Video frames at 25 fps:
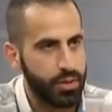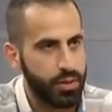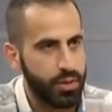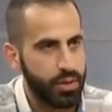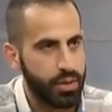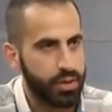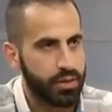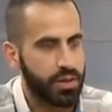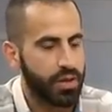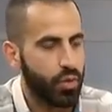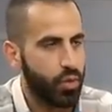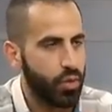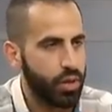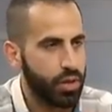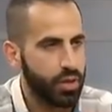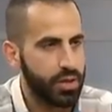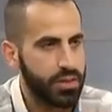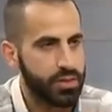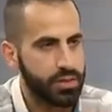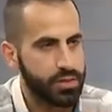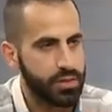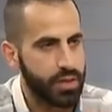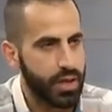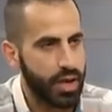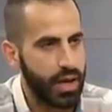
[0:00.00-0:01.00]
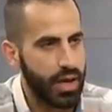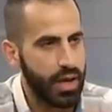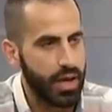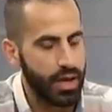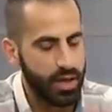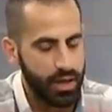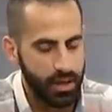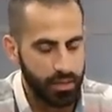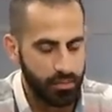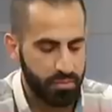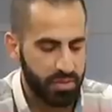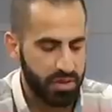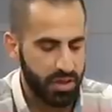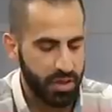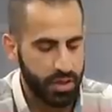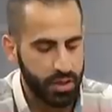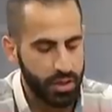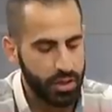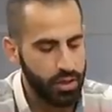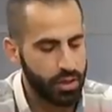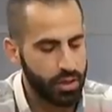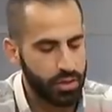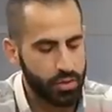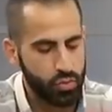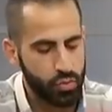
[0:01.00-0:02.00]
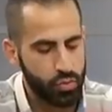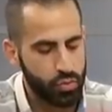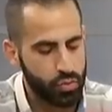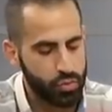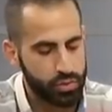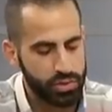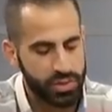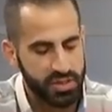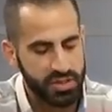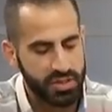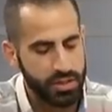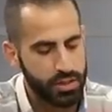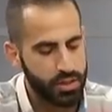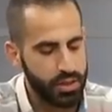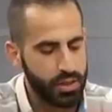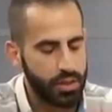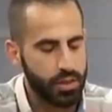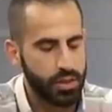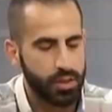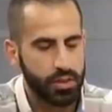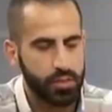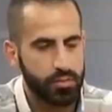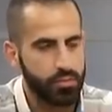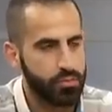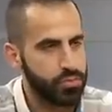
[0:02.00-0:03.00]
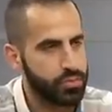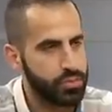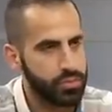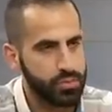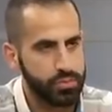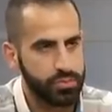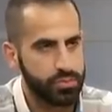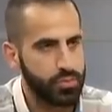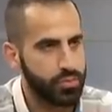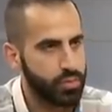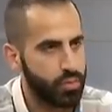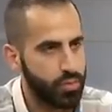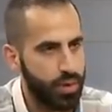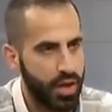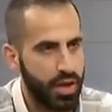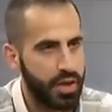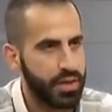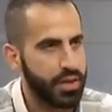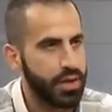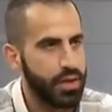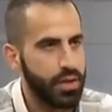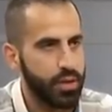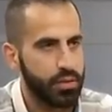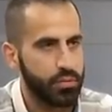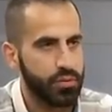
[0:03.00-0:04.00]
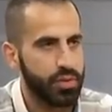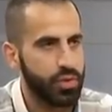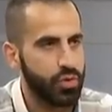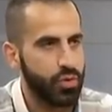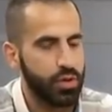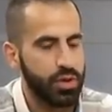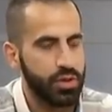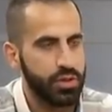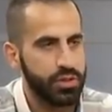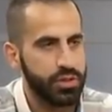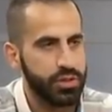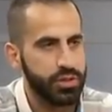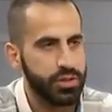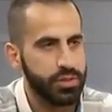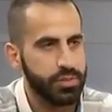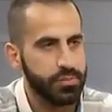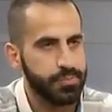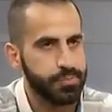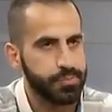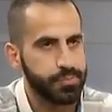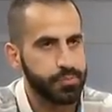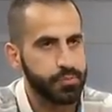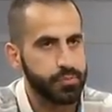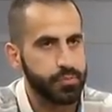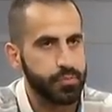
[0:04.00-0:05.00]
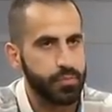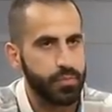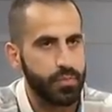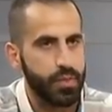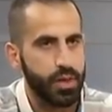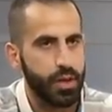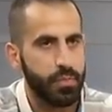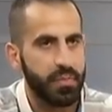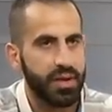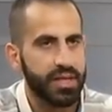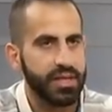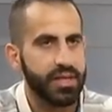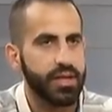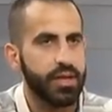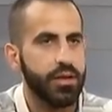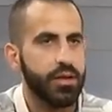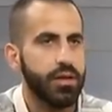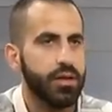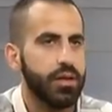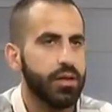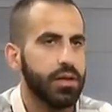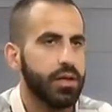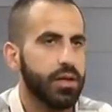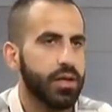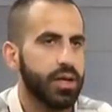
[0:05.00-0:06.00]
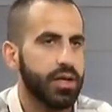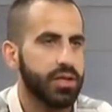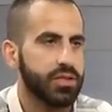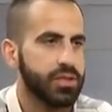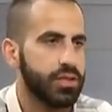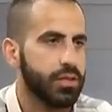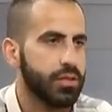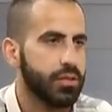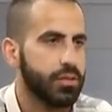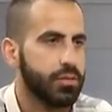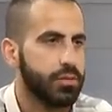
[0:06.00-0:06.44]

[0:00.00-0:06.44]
تطورت كلاعب ذهنيا وجسديا مهاريا بكل شيء بعدين آه، لانه أجل. كان